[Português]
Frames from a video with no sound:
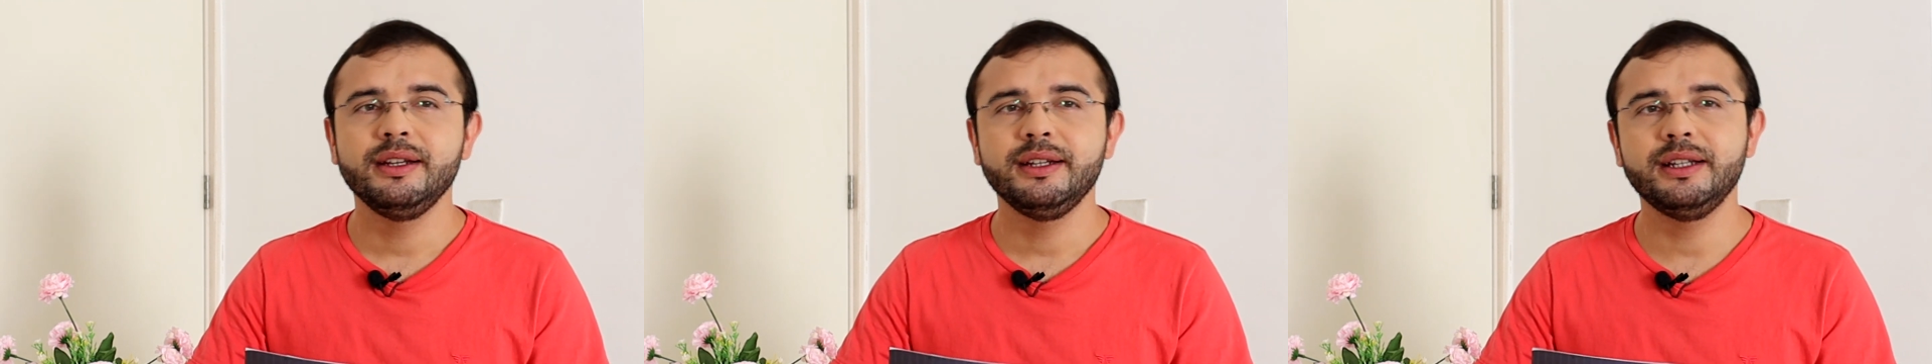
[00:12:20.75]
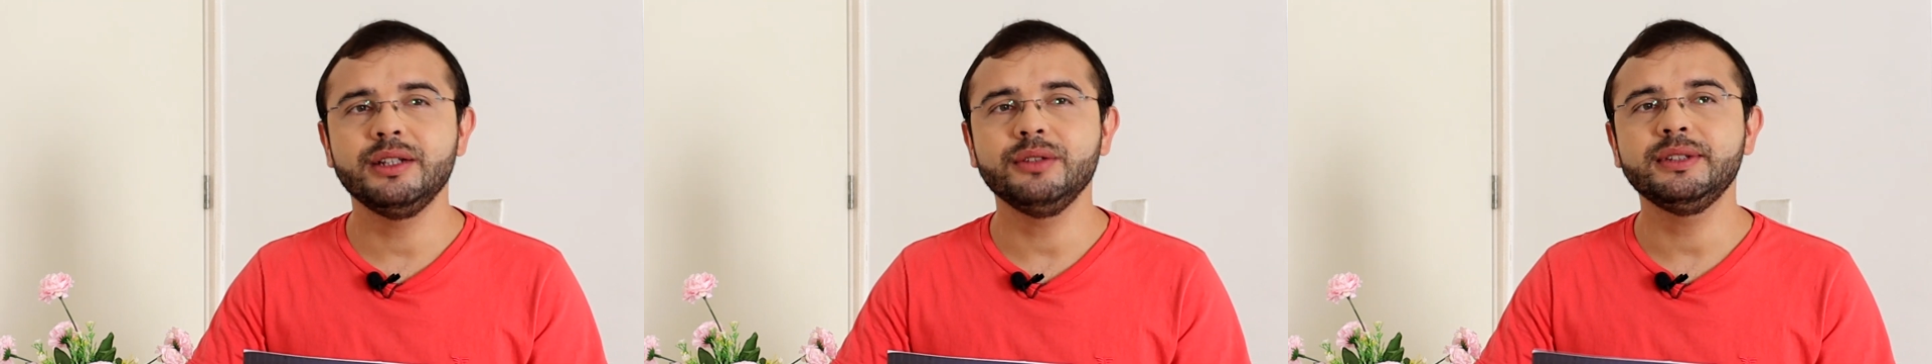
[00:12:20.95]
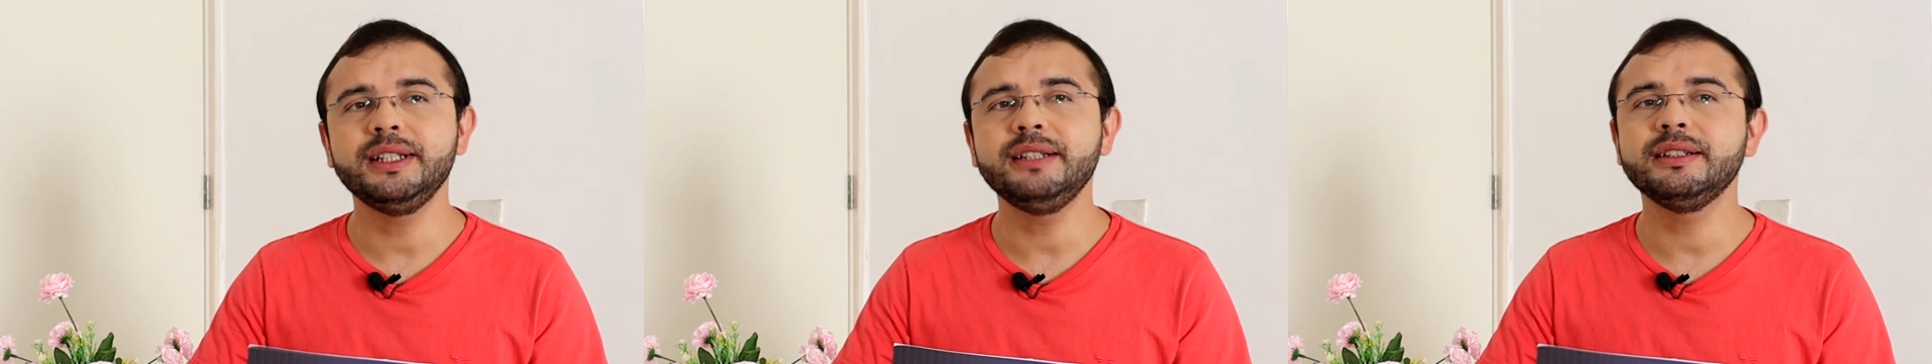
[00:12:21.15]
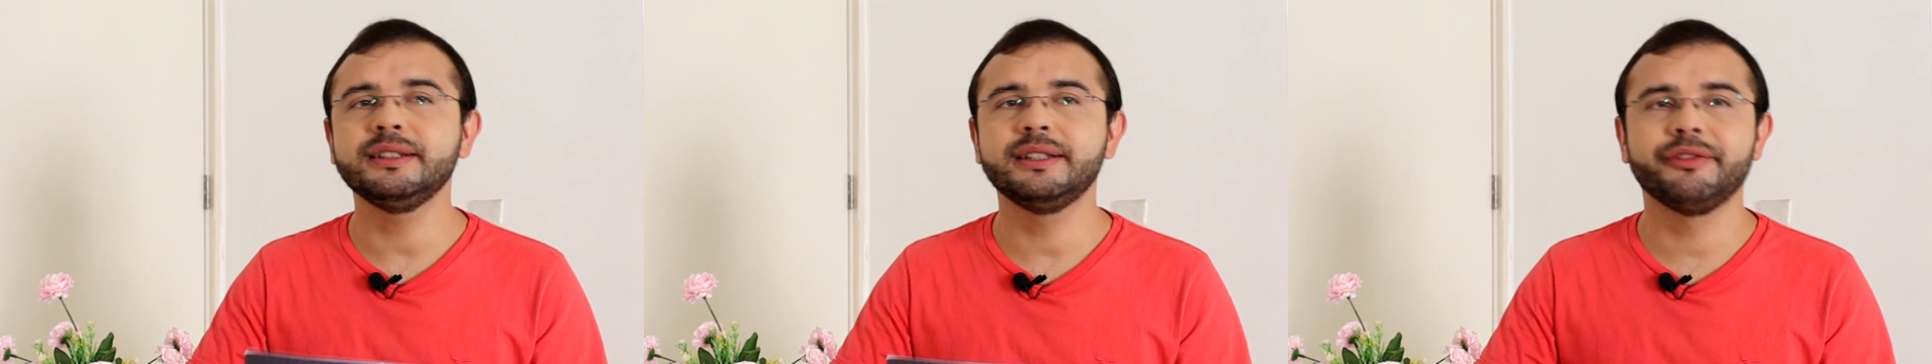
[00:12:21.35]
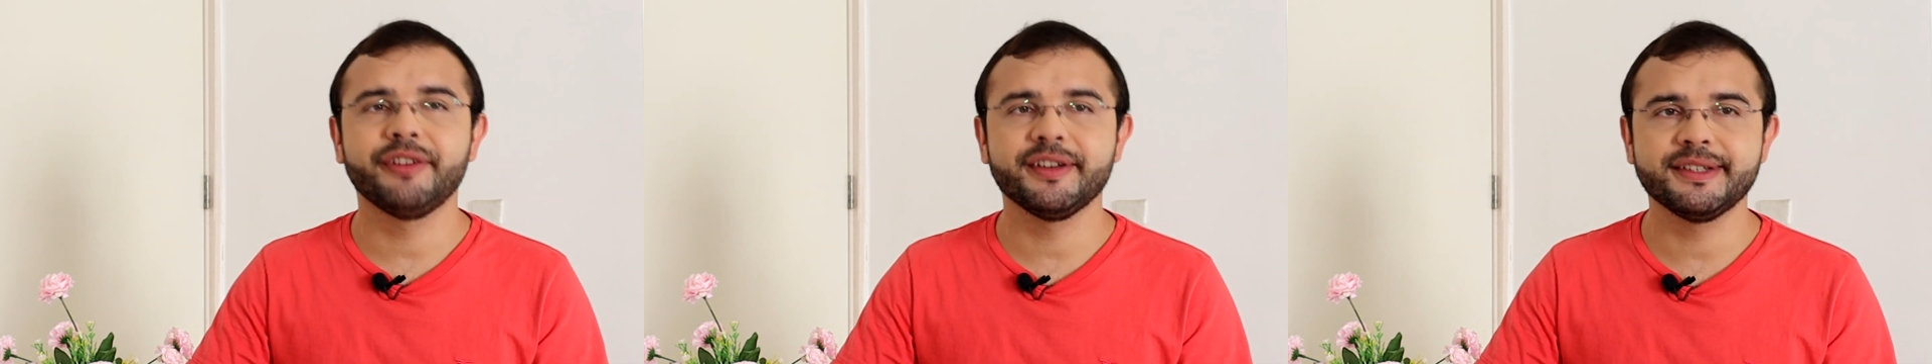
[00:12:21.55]
que não tem
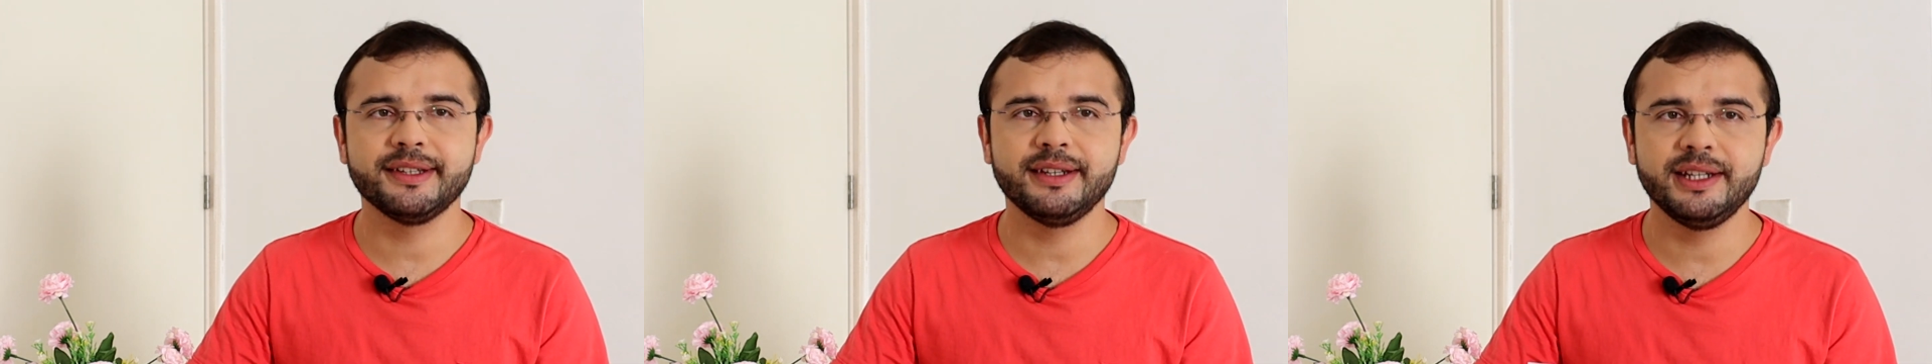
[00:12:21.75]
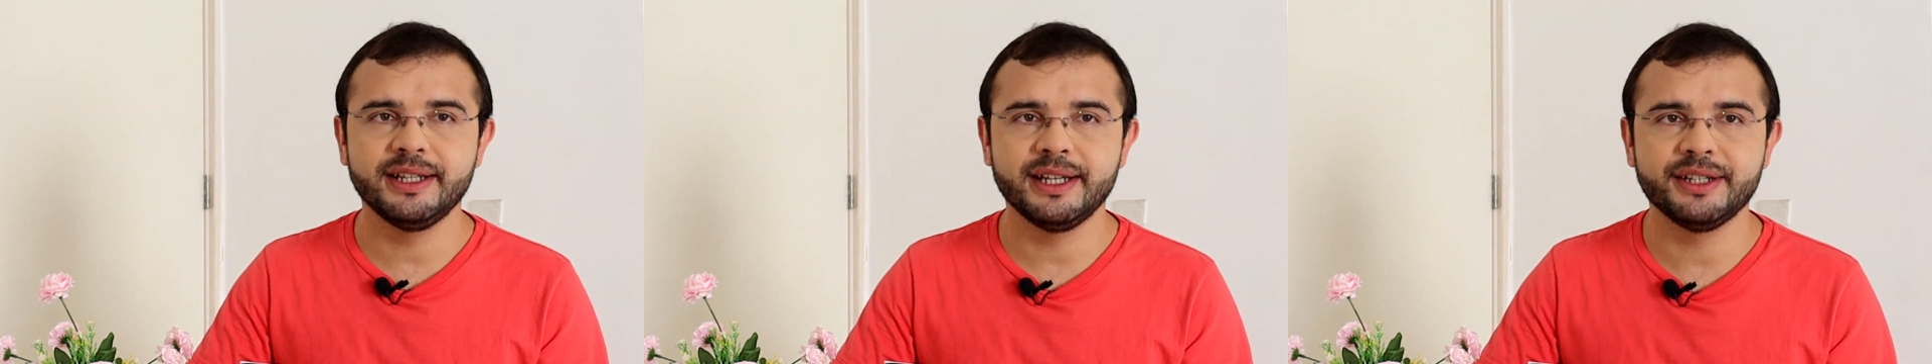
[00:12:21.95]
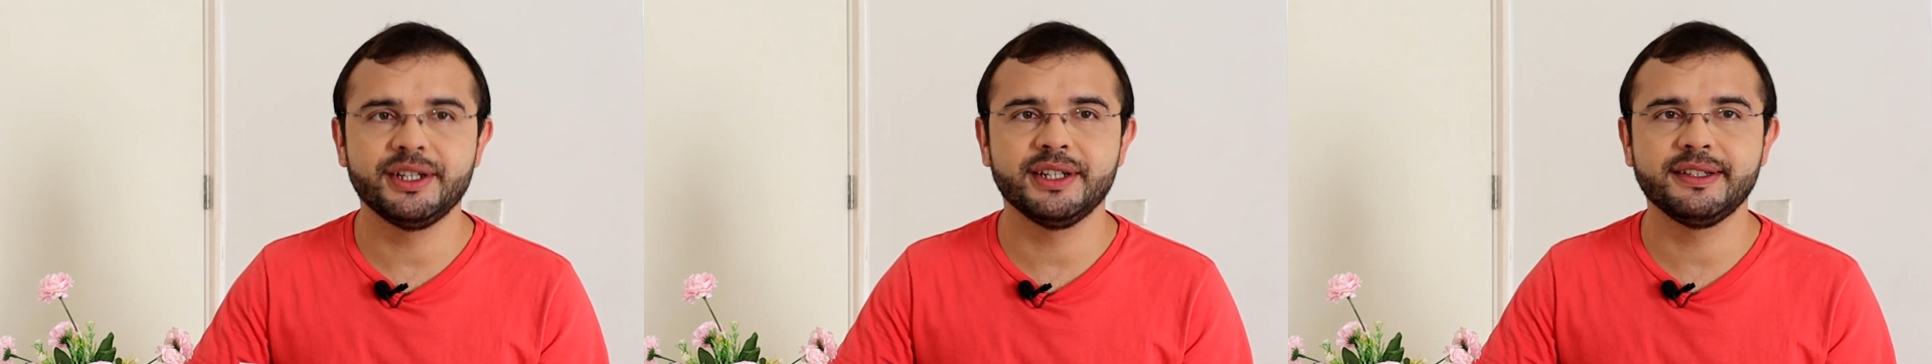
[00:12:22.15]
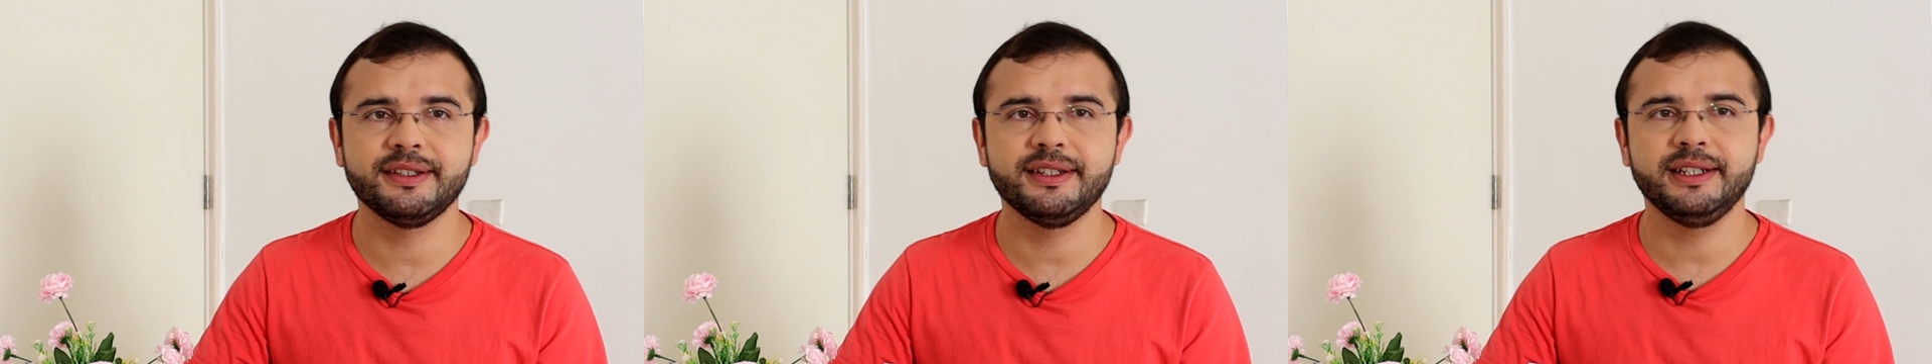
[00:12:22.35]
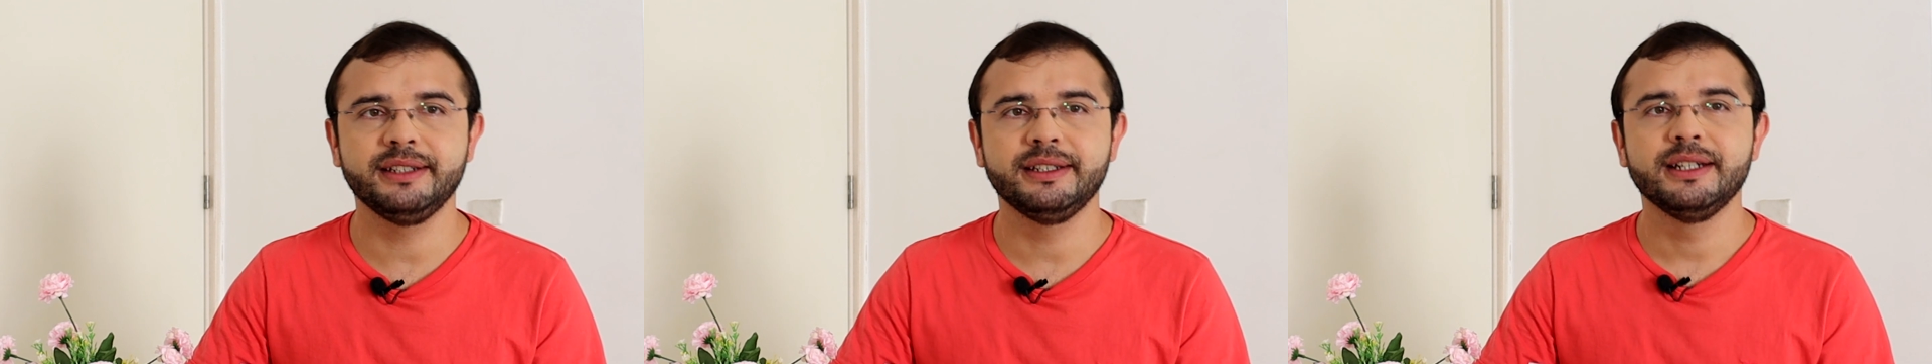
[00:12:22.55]
tanta facilidade
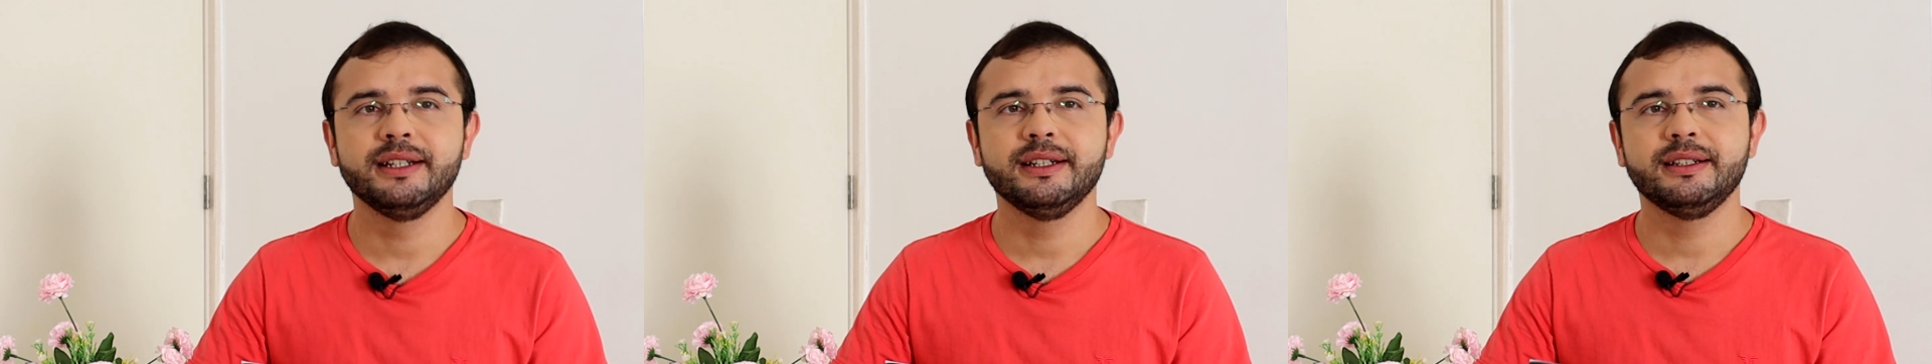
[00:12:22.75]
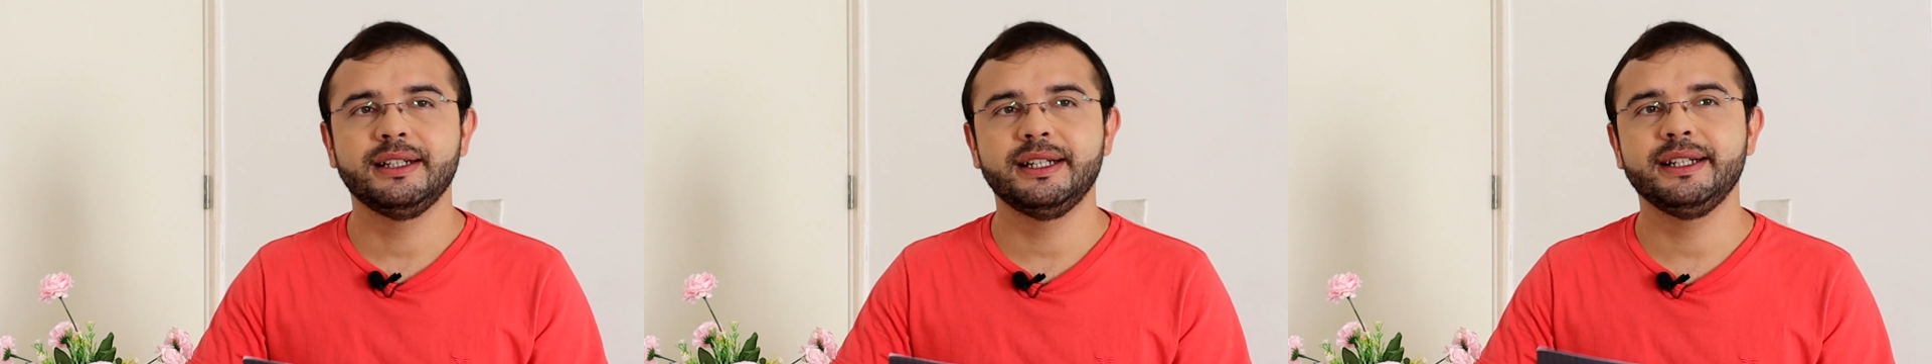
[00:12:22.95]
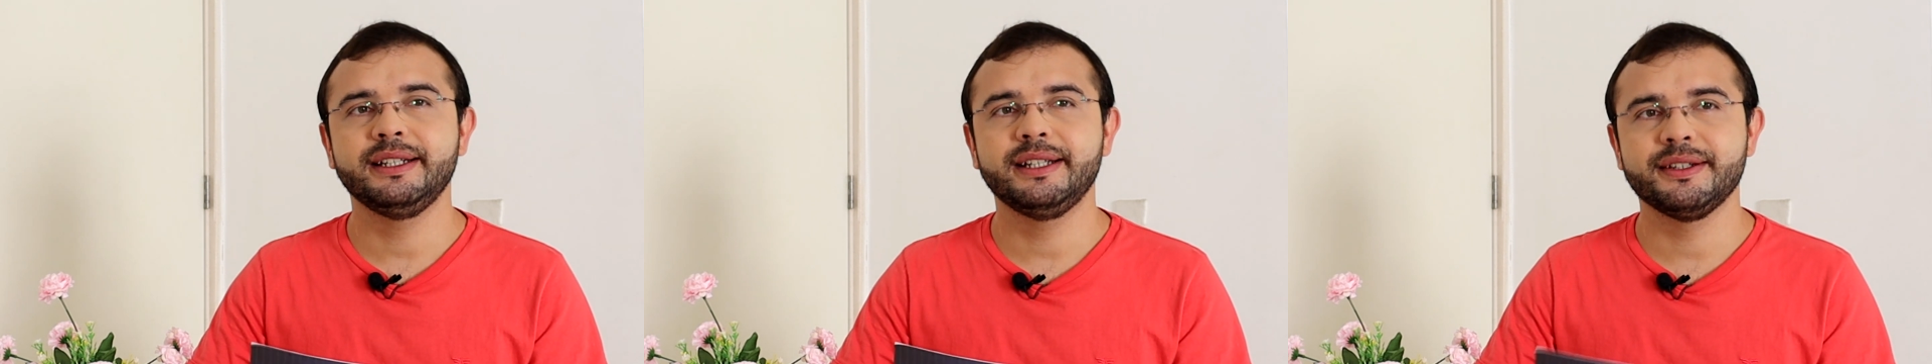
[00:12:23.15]
assim, né?